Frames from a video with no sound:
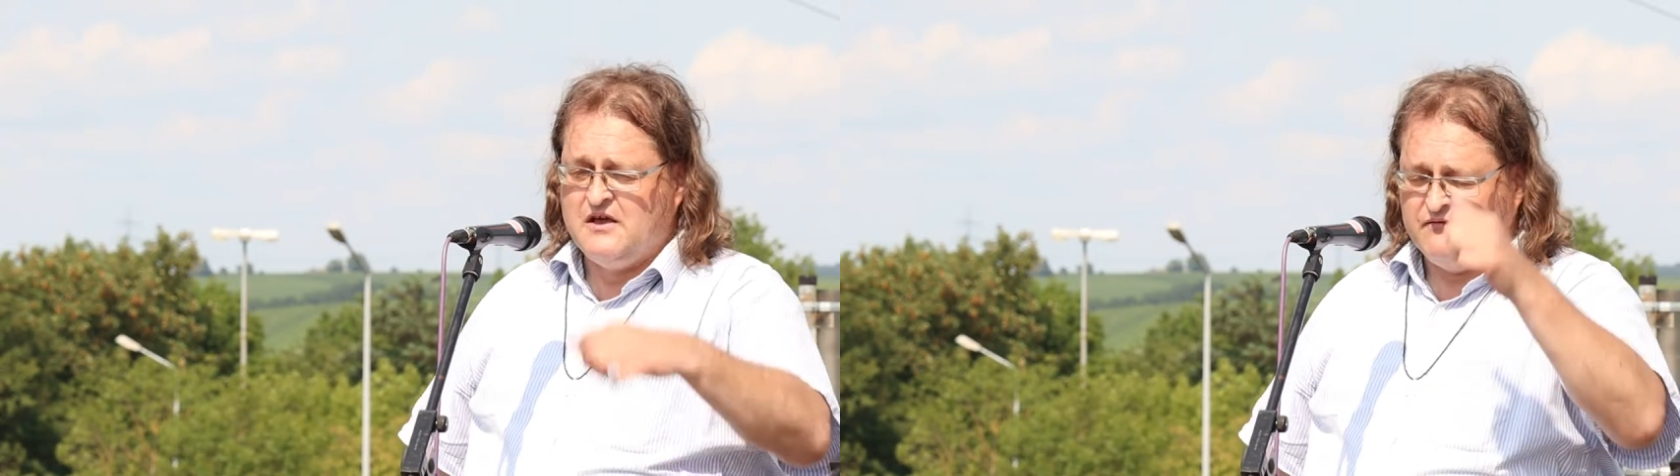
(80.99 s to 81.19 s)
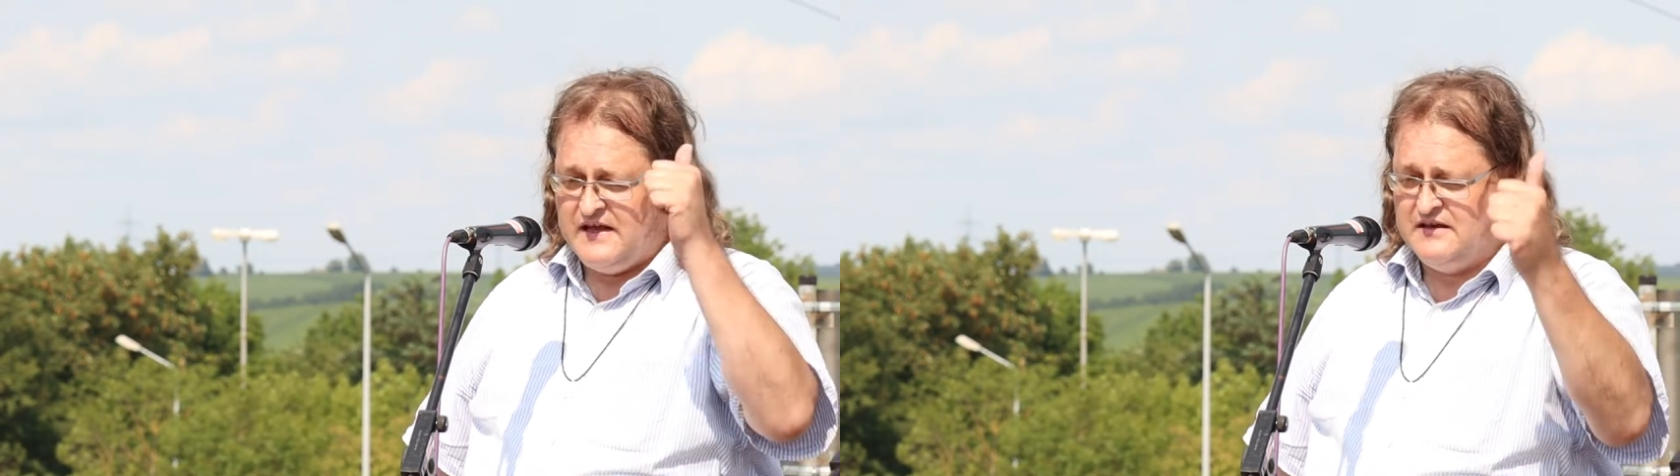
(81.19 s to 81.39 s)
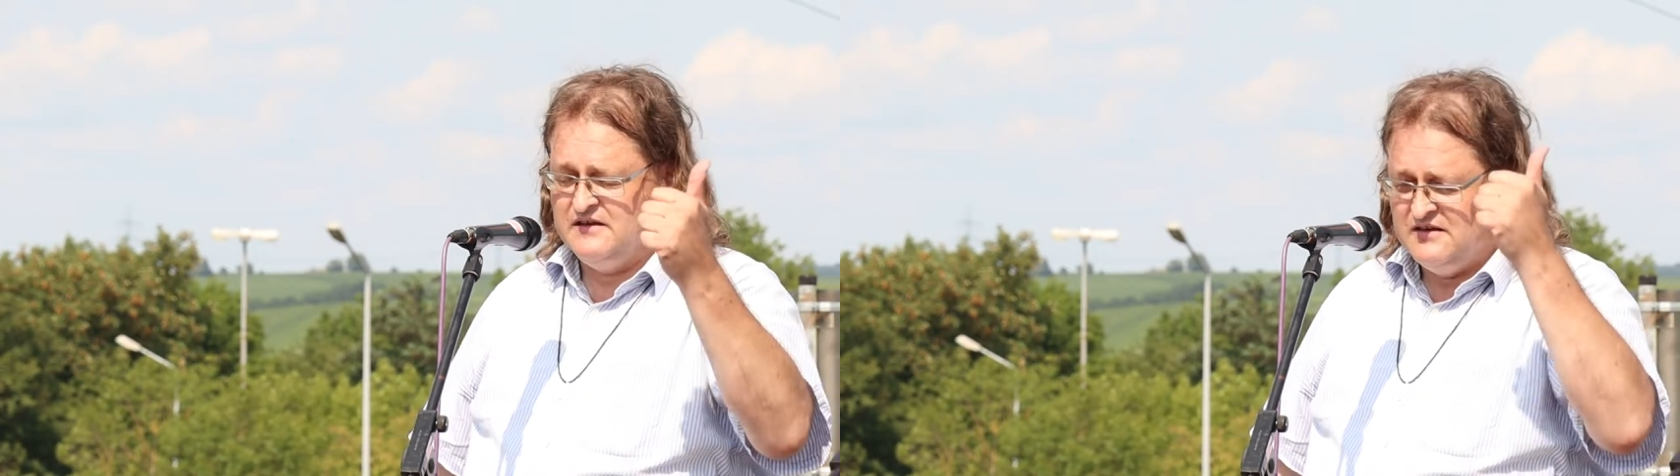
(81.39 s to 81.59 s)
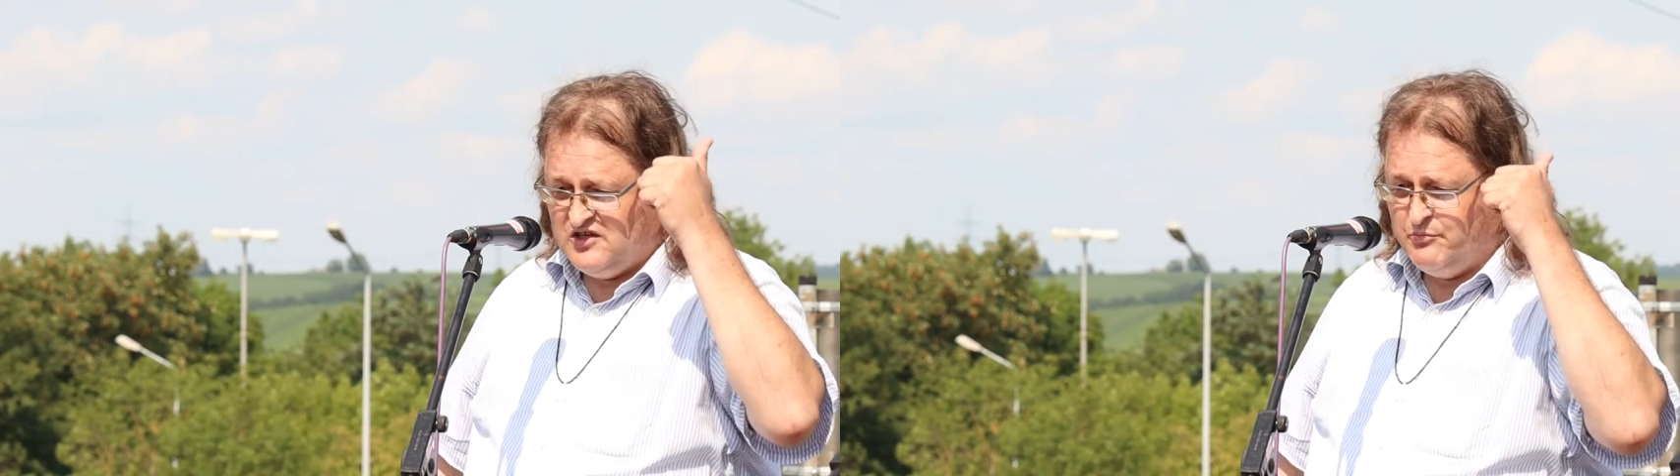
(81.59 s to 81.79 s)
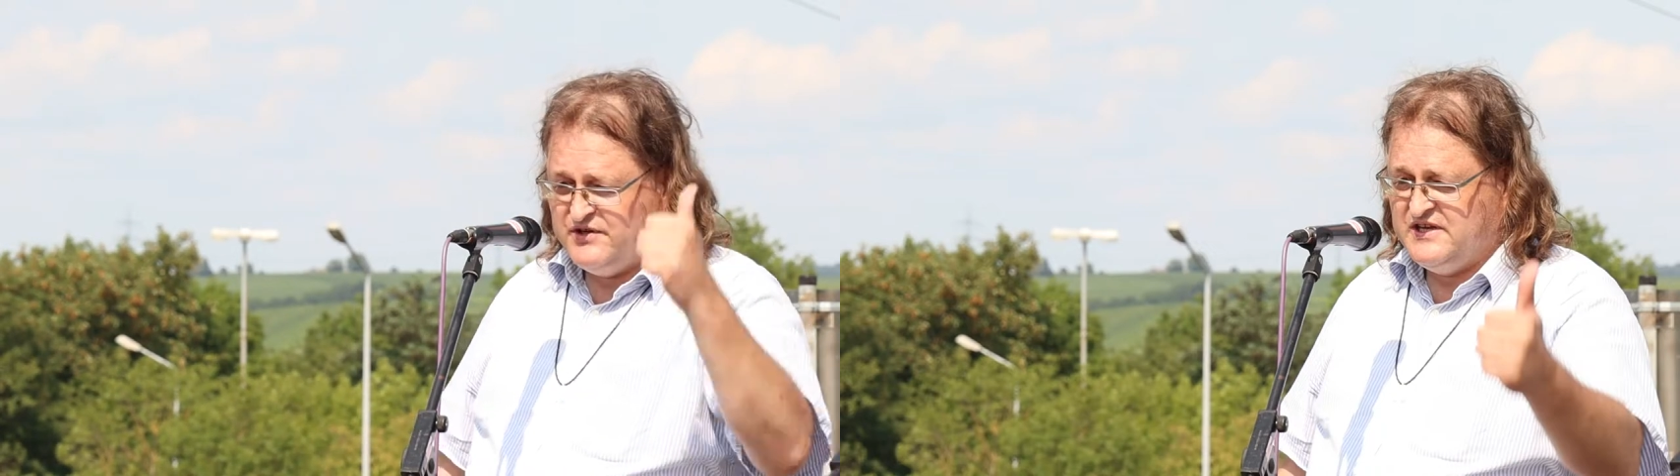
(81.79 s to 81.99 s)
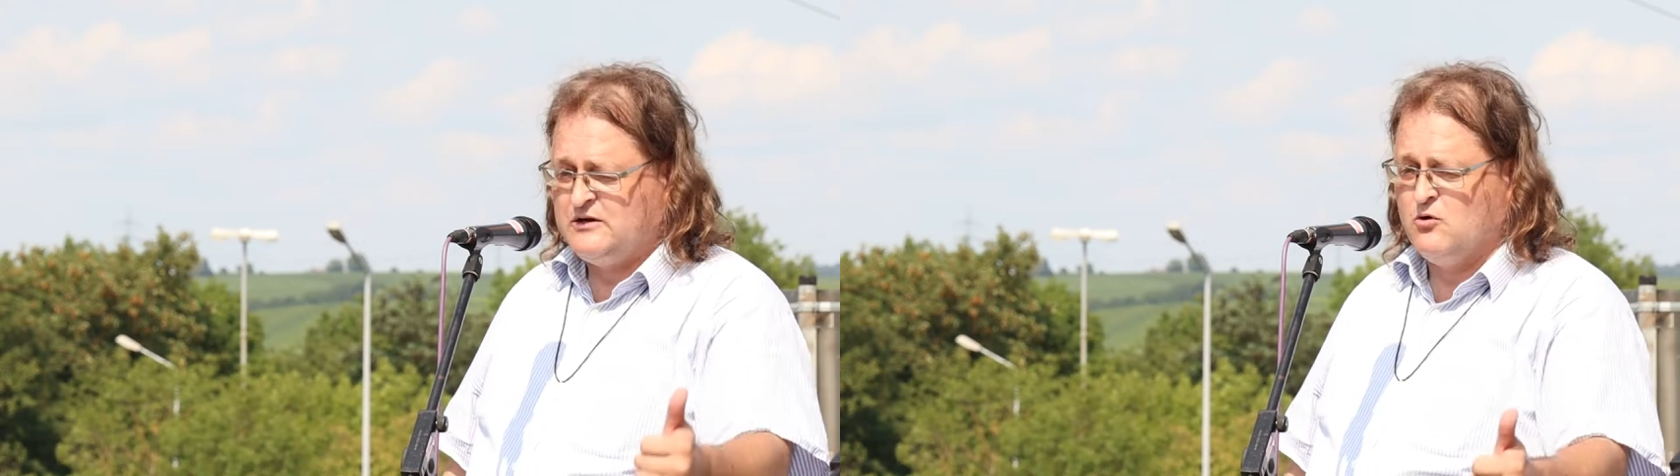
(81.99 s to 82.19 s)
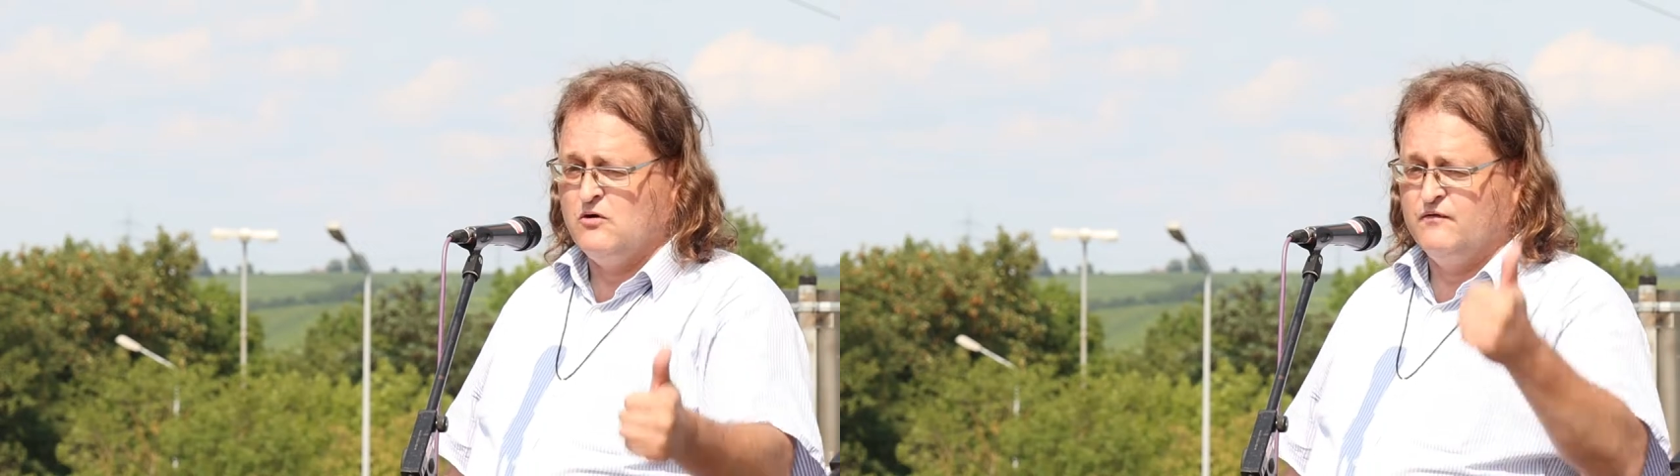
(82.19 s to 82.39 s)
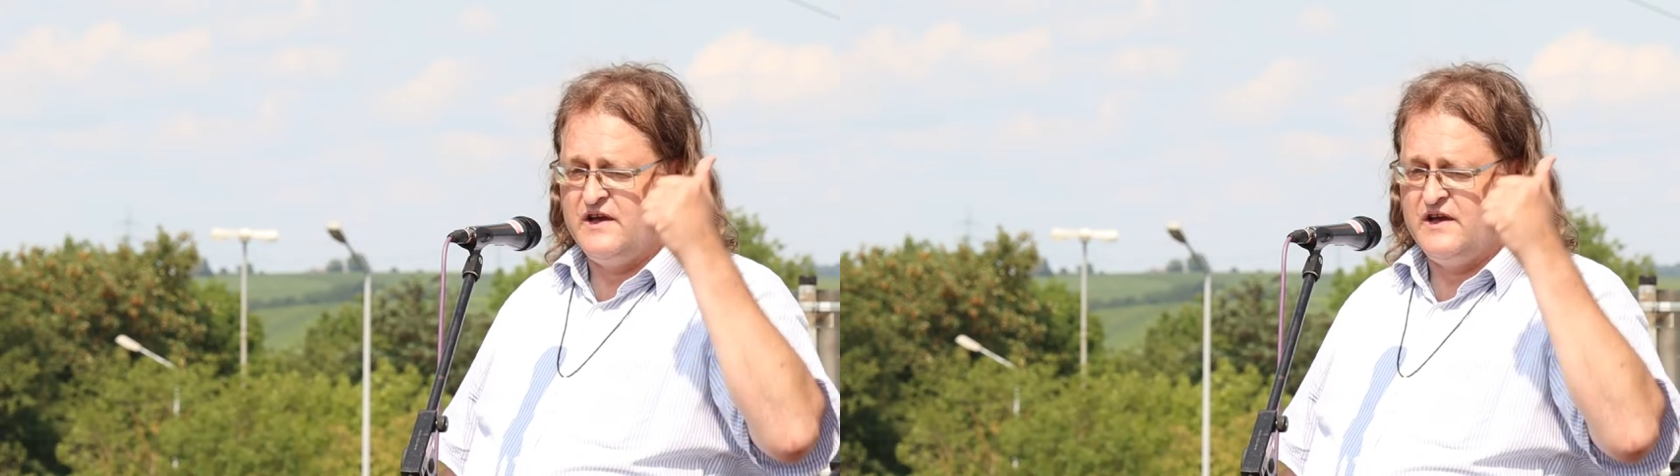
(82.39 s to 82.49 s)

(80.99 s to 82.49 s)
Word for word: Wenn die Bedingungen